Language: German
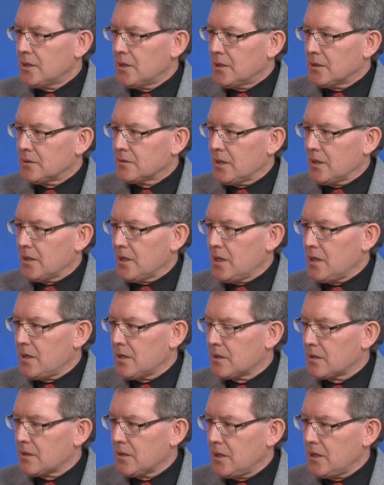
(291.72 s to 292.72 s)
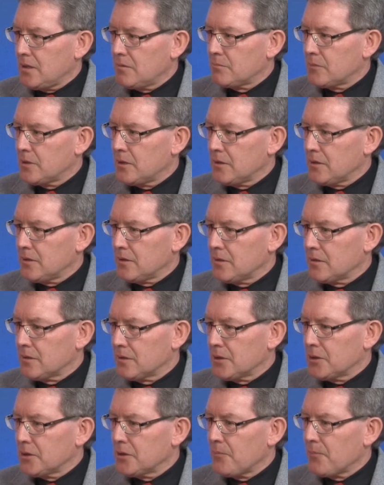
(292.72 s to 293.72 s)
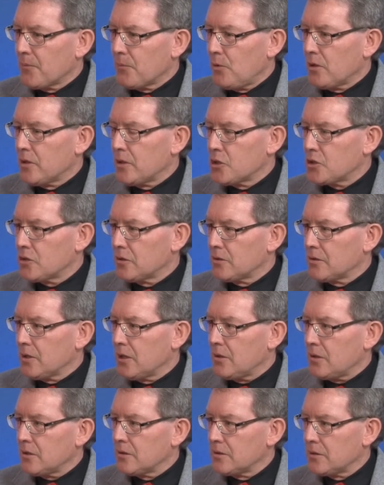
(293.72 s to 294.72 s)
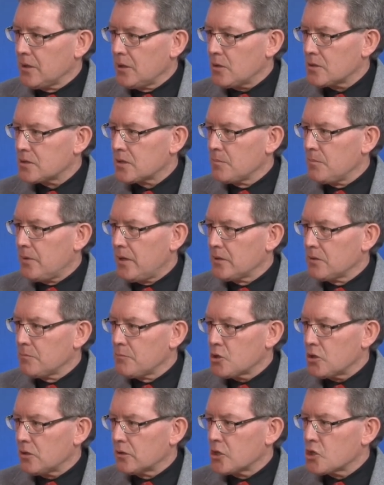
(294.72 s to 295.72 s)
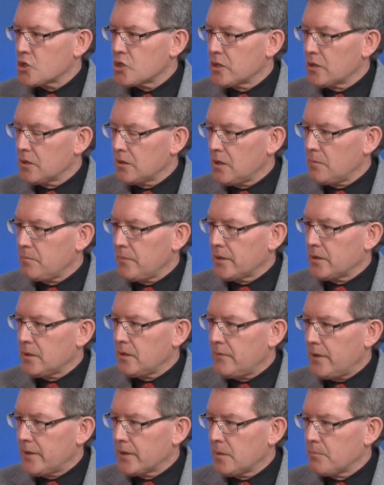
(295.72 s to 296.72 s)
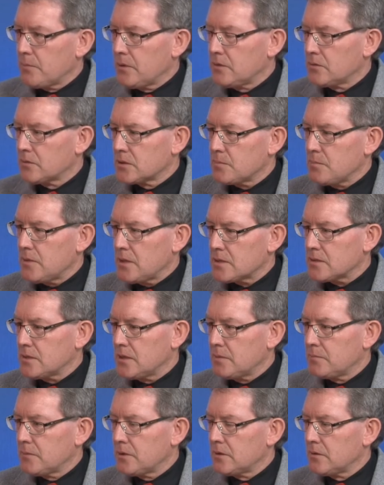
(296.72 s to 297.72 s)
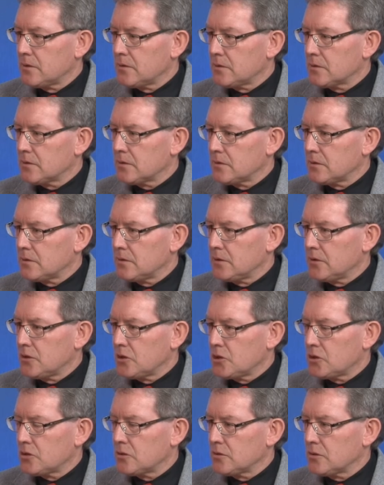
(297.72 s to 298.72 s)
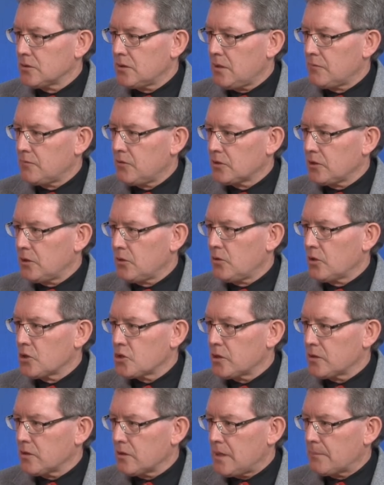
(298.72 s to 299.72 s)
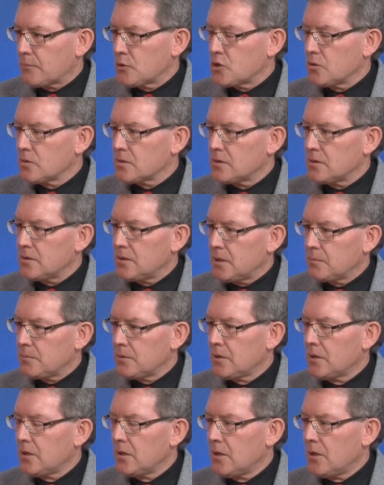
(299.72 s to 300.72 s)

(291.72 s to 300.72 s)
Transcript: Danach kam die, äh, wollte ich in der, in der Ortsgemeinde mich engagieren nach meiner Weiterbildungsmaßnahmen, äh, die ich äh, Anfang der 90er Jahre abgeschlossen habe.